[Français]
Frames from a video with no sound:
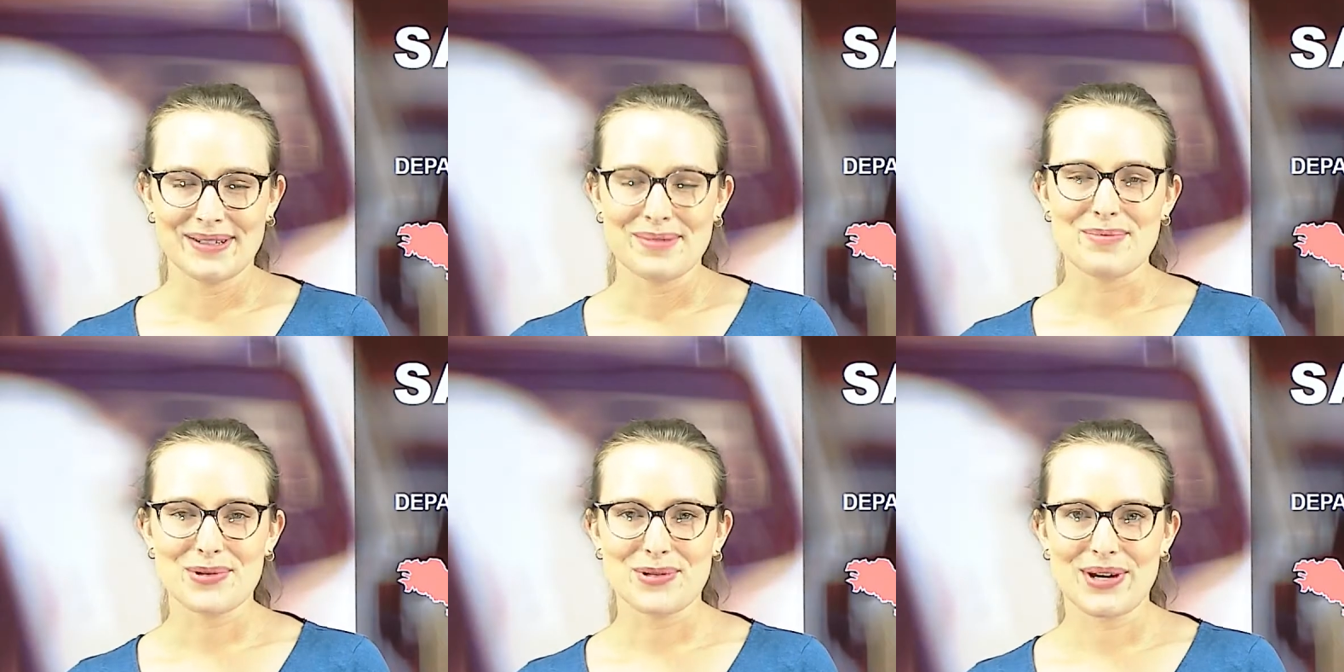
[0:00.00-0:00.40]

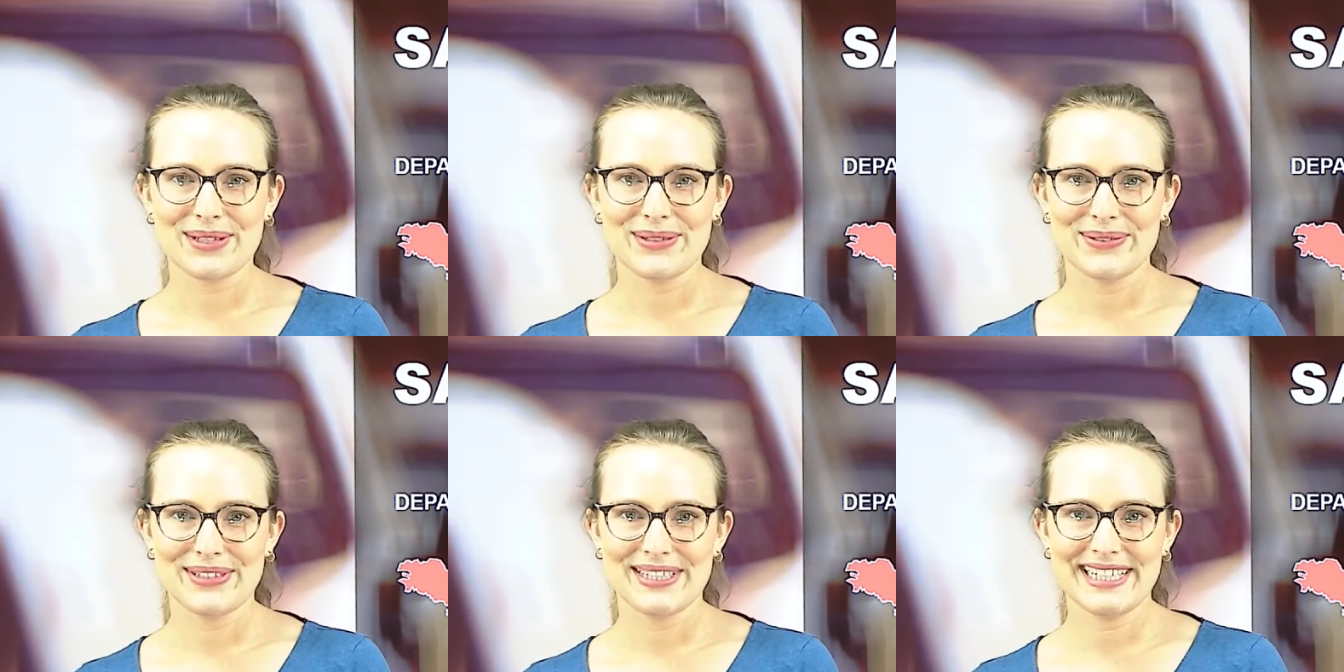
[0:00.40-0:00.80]
Bonjour à
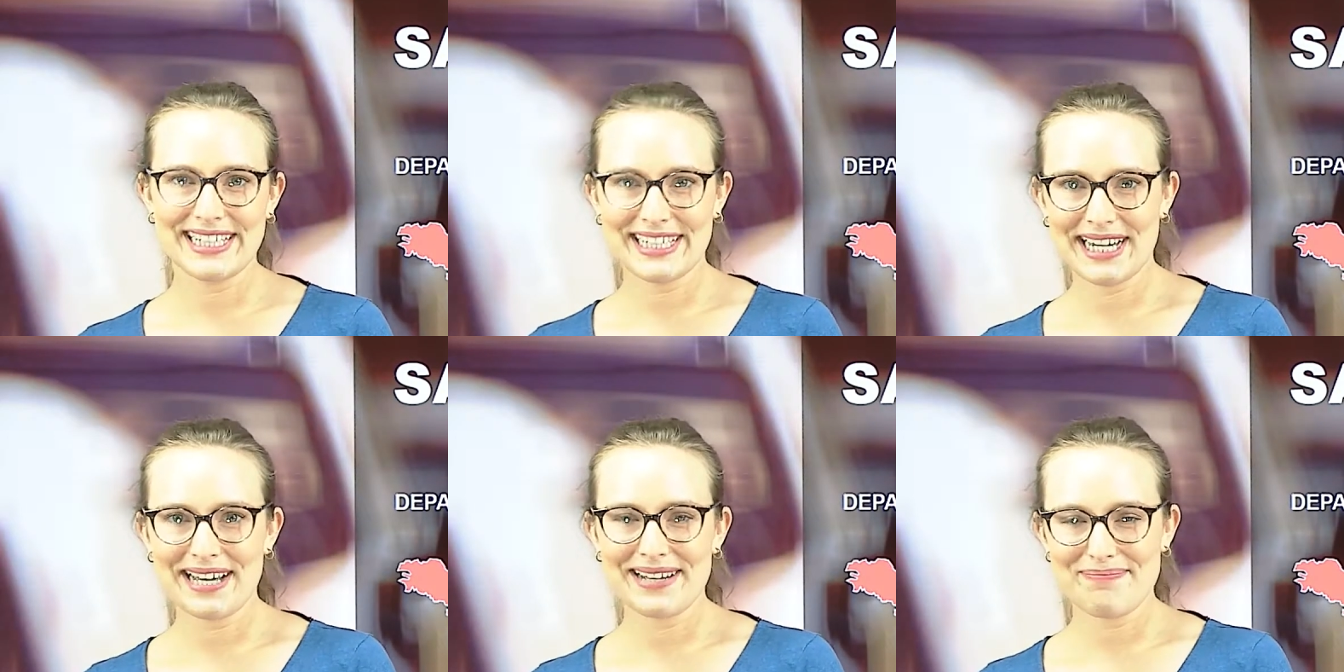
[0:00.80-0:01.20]
tous.
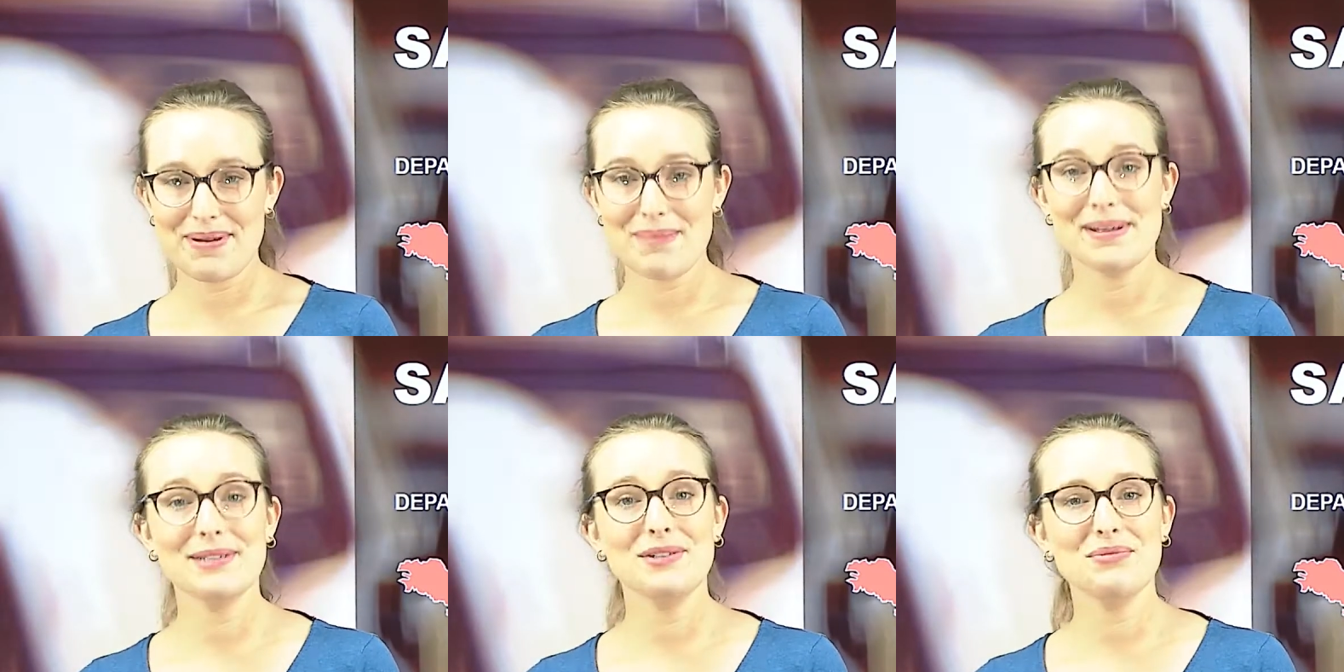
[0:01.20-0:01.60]
Déjà
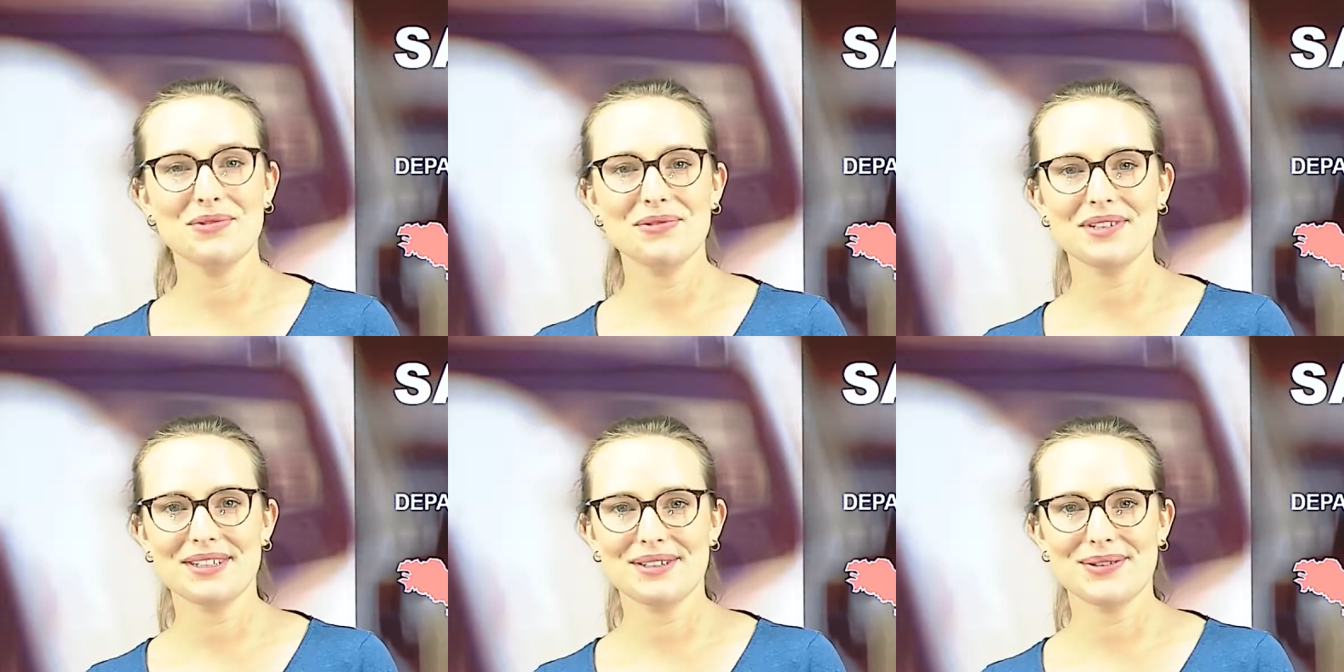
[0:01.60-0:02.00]
pas mal de
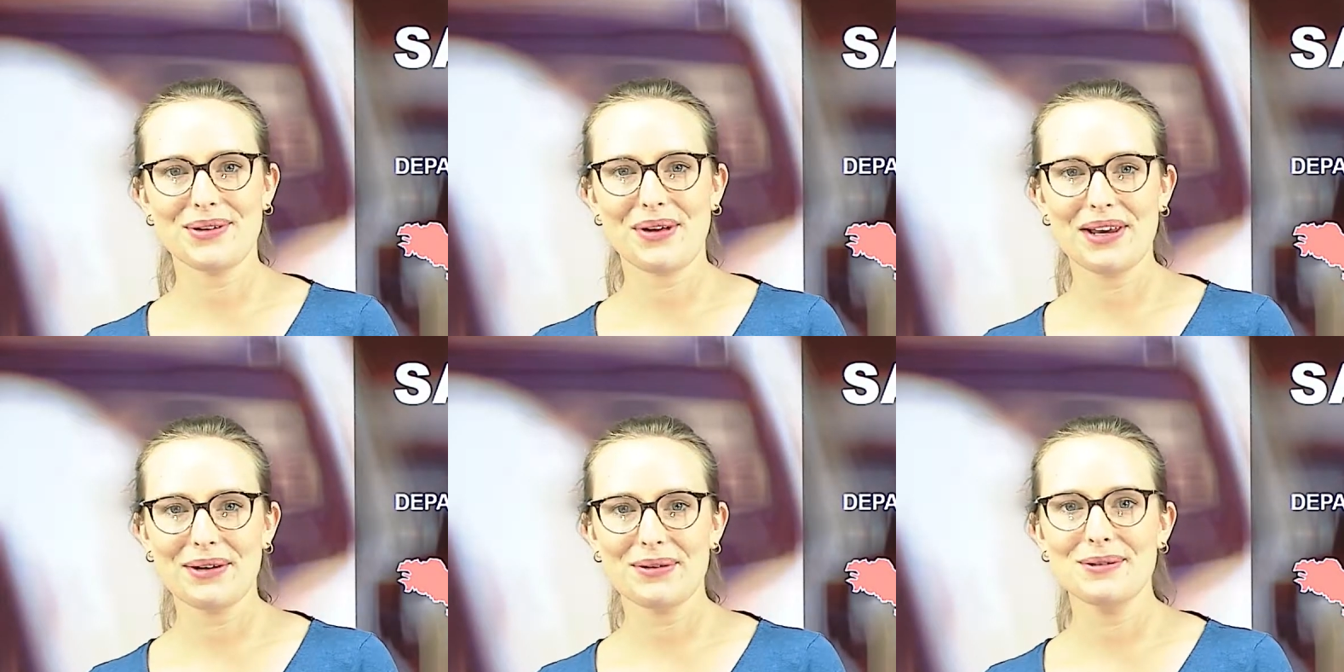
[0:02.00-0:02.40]
monde hein,
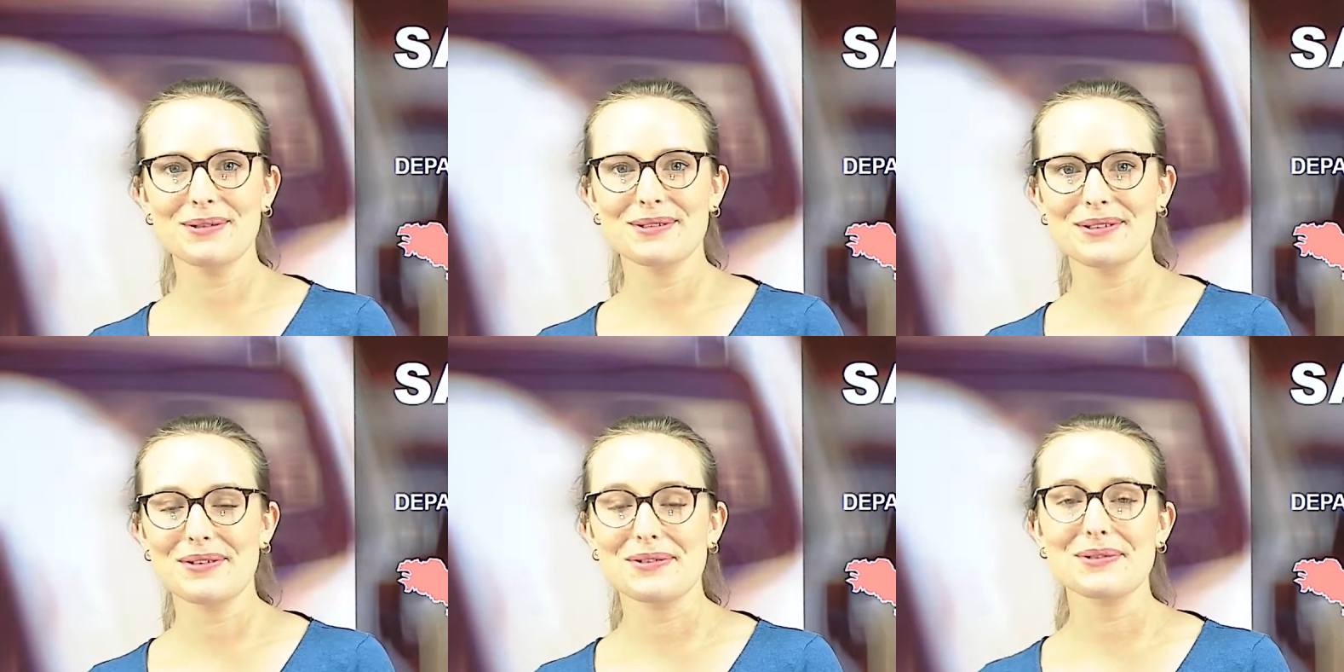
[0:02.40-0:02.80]
sur les
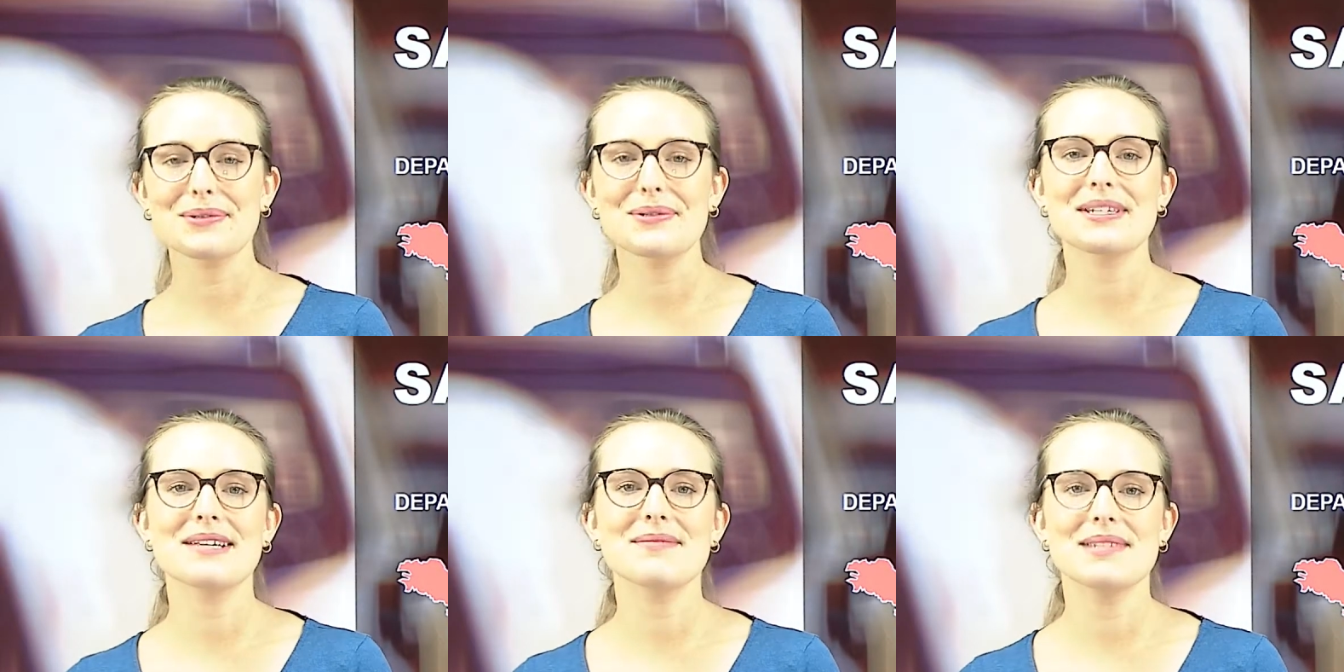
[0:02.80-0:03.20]
routes On
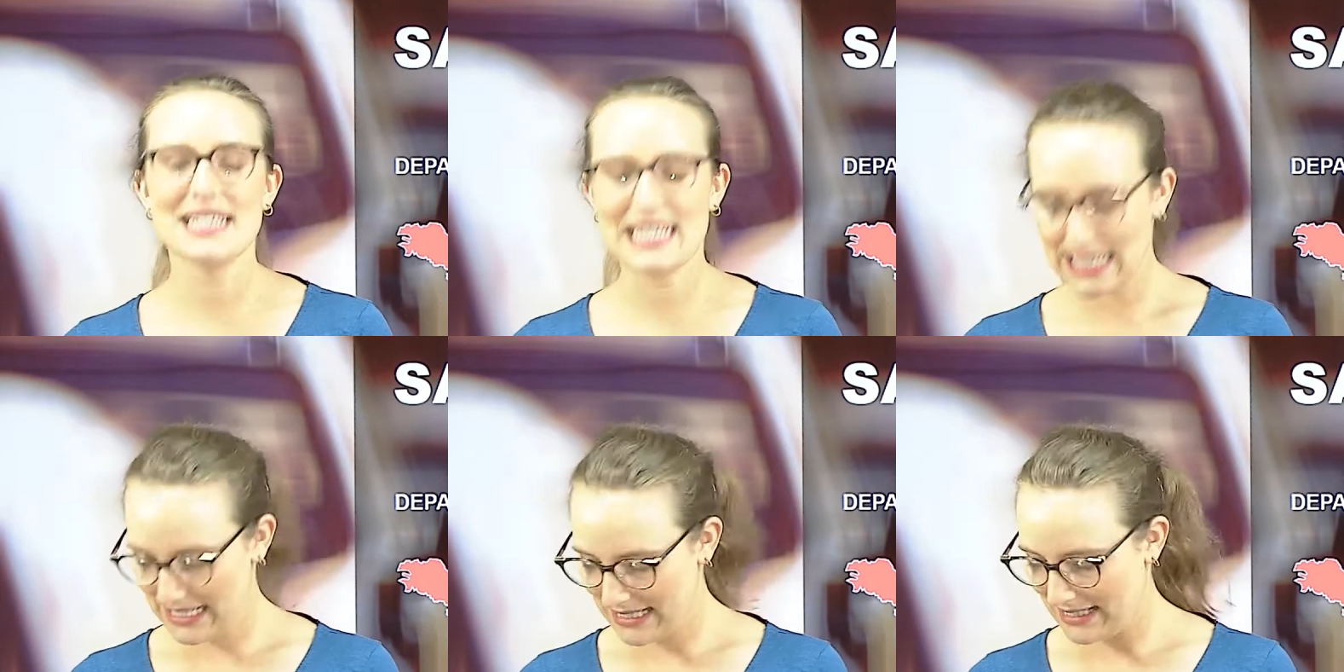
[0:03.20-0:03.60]
ce
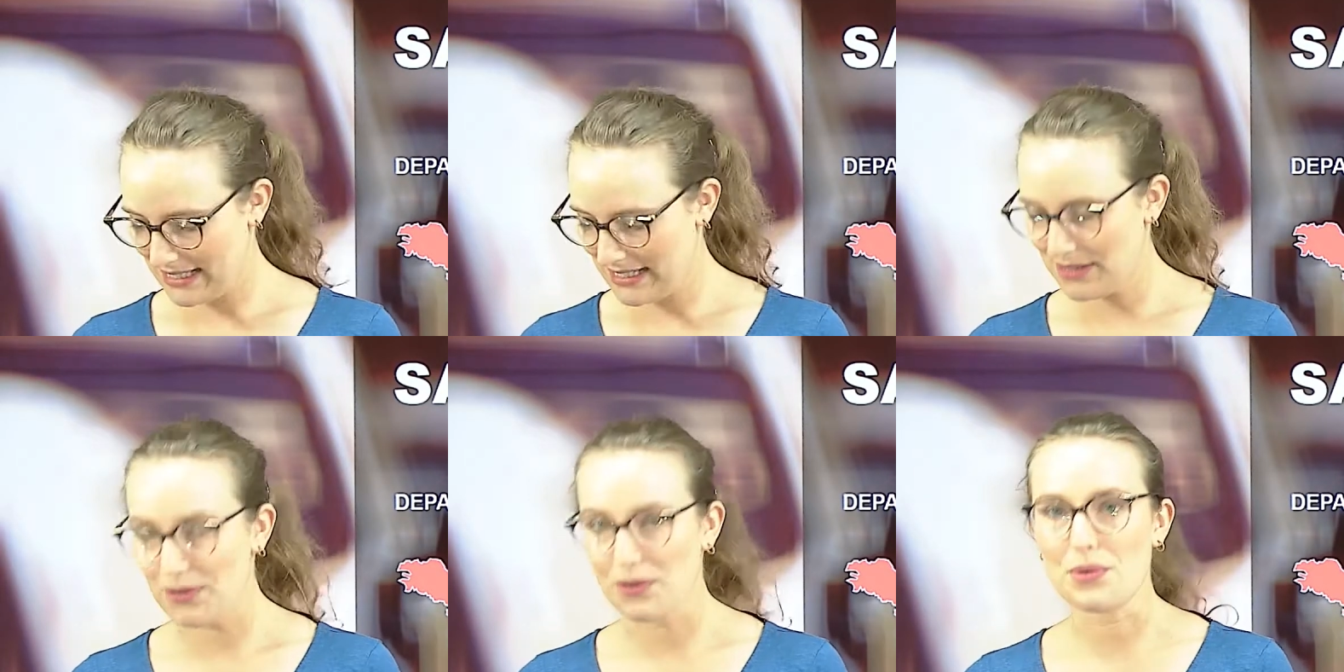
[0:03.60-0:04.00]
samedi
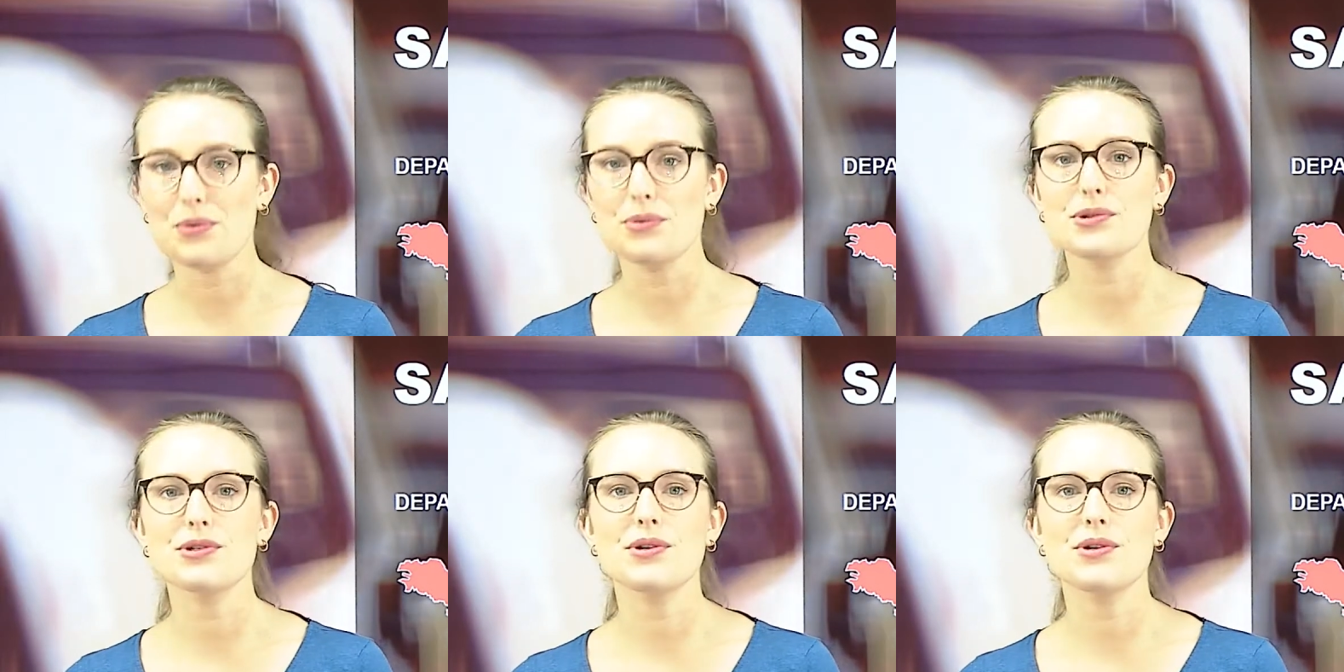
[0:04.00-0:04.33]
classé euh, rouge